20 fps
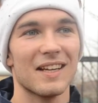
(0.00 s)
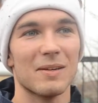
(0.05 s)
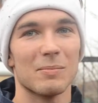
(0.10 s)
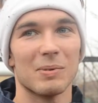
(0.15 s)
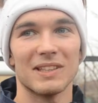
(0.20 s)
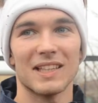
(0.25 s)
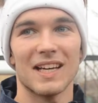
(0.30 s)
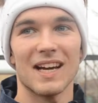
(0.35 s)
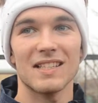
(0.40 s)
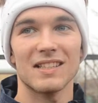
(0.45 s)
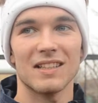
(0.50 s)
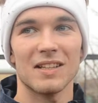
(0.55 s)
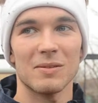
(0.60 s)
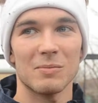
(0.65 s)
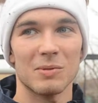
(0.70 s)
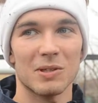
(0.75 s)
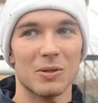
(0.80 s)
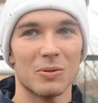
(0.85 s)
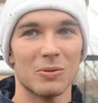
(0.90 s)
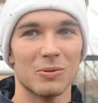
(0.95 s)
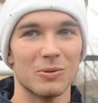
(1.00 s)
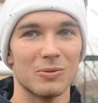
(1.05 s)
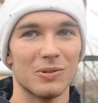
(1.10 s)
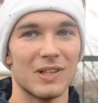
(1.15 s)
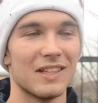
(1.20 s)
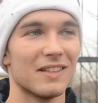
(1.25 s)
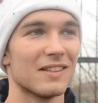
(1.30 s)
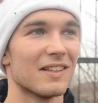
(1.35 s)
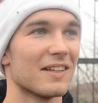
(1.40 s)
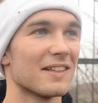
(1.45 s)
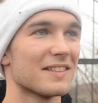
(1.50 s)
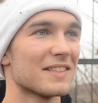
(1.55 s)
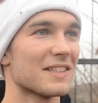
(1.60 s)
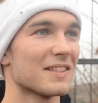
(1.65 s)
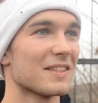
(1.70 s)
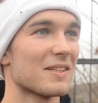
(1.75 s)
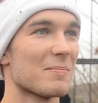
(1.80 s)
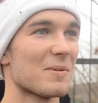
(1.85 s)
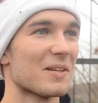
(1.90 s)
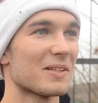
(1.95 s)
подгадил нам игру и удалил на где-то
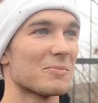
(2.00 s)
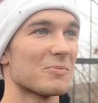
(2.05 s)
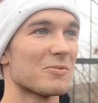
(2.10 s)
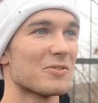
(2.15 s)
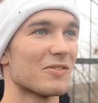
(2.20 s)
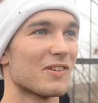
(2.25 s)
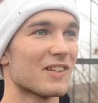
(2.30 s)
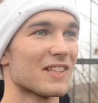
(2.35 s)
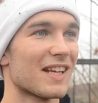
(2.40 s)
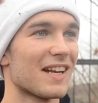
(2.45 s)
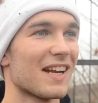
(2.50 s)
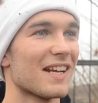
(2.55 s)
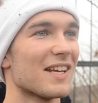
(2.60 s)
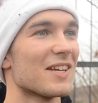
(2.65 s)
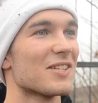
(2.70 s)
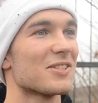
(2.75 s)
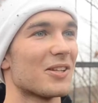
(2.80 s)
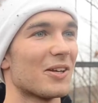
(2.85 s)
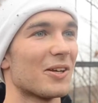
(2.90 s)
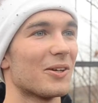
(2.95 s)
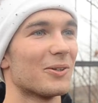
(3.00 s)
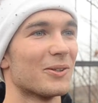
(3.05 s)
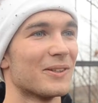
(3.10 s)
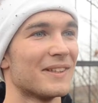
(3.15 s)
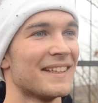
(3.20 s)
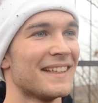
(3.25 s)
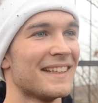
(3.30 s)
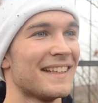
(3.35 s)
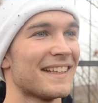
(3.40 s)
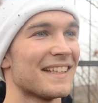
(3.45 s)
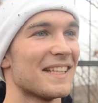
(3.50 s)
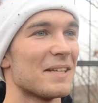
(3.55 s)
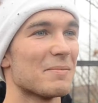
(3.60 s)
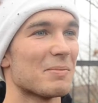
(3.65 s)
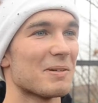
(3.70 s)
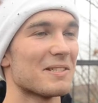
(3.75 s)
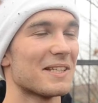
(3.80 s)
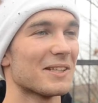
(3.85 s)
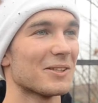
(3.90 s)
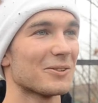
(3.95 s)
на пятой минуте вратаря, я считаю, не
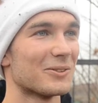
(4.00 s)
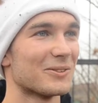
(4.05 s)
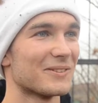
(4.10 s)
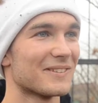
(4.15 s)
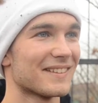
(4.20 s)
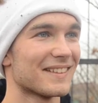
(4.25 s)
по делу.